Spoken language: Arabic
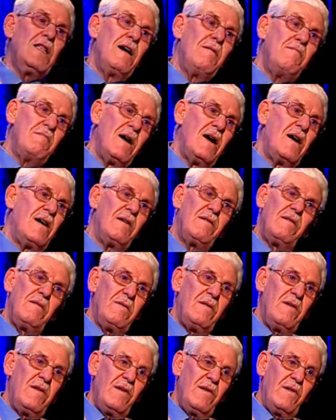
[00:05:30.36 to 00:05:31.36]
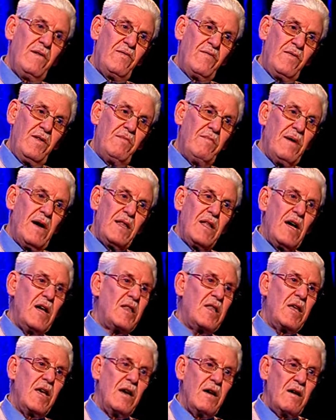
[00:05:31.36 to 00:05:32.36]
من في نعم.
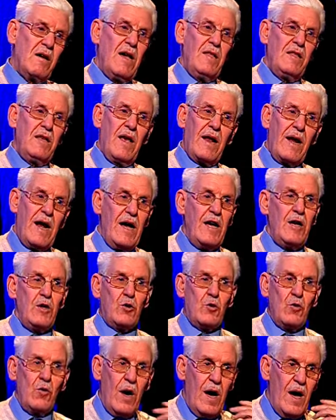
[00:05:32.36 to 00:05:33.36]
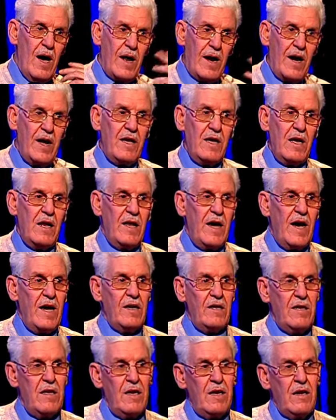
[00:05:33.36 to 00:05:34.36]
مناطق يعني رأيتها رأي
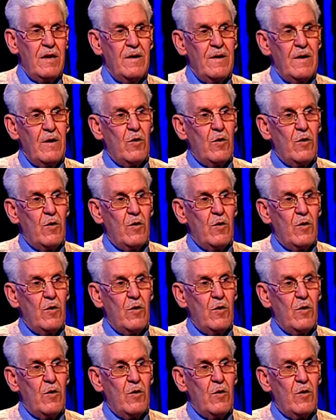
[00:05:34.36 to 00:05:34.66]
العيني